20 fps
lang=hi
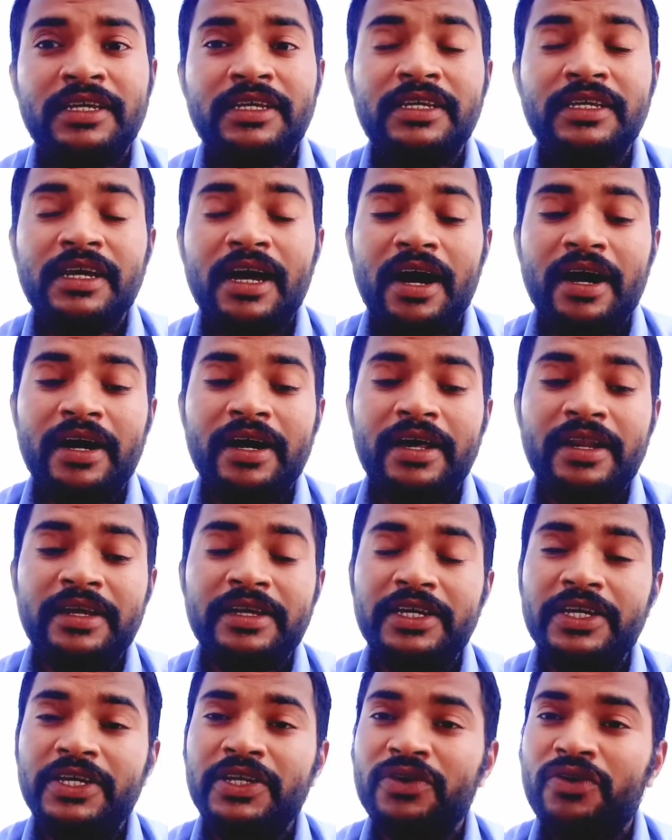कि अगर
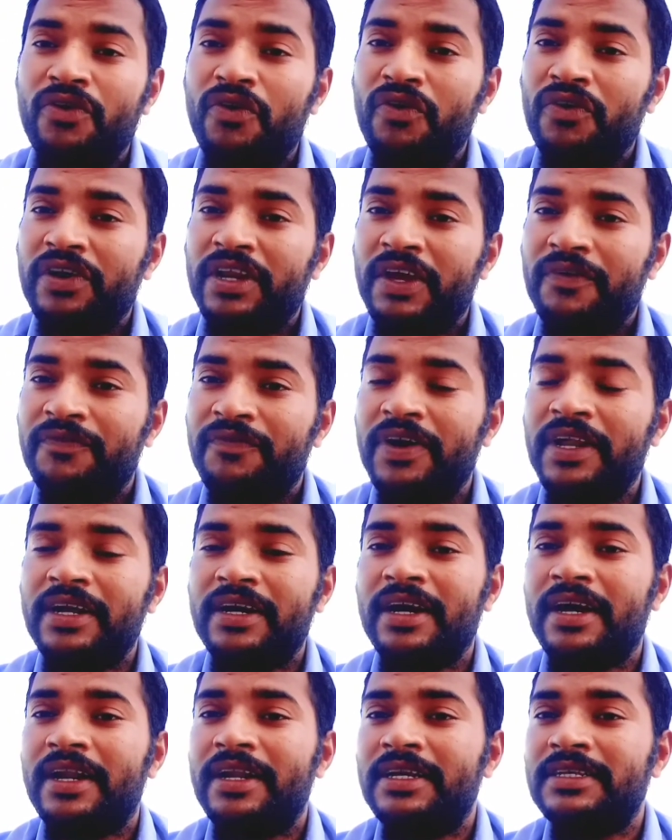इनको रेफ़र
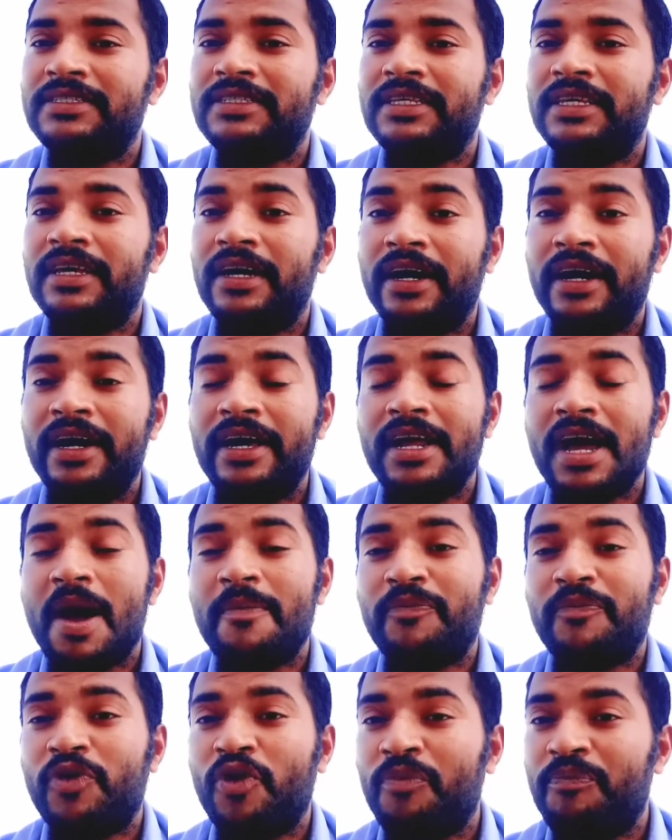करने से अगर
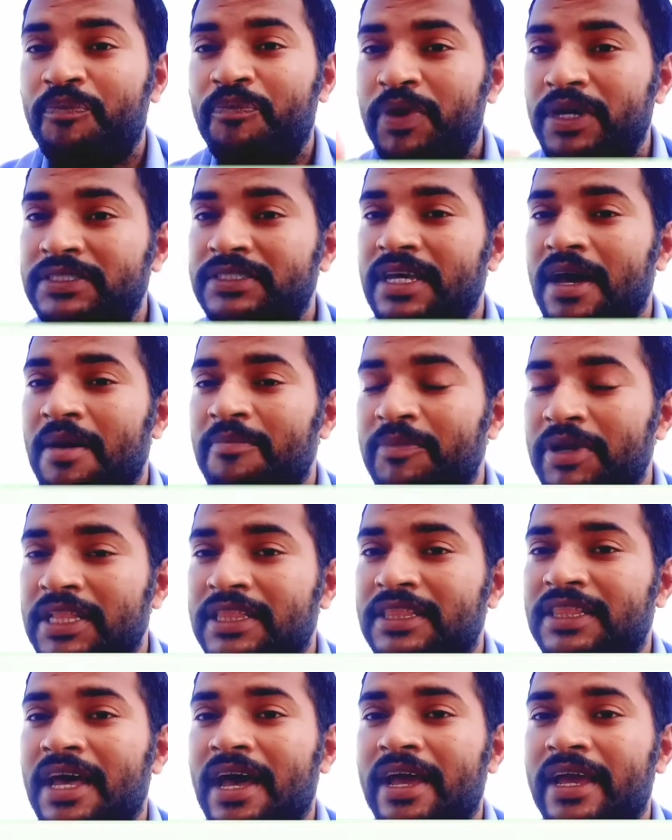आपको पैसा
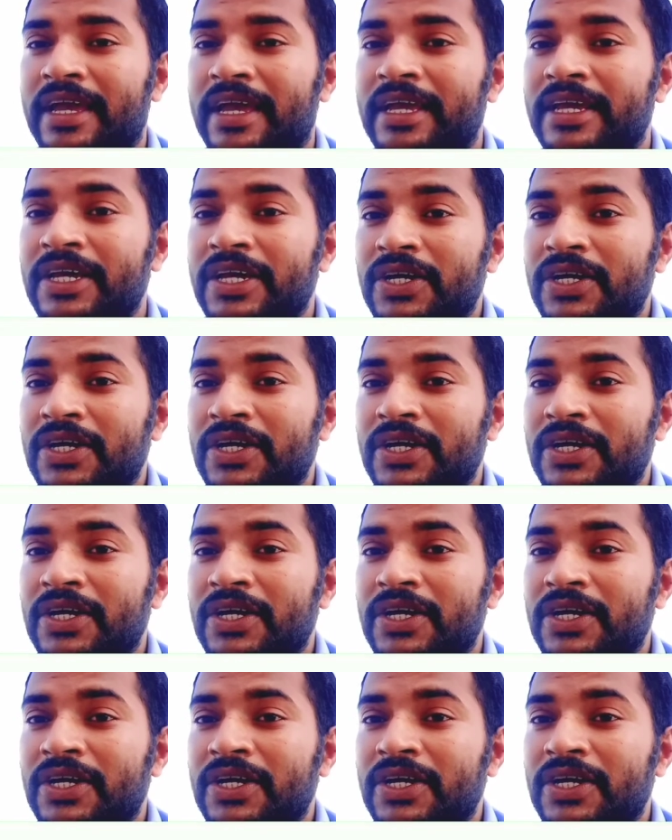मिलता है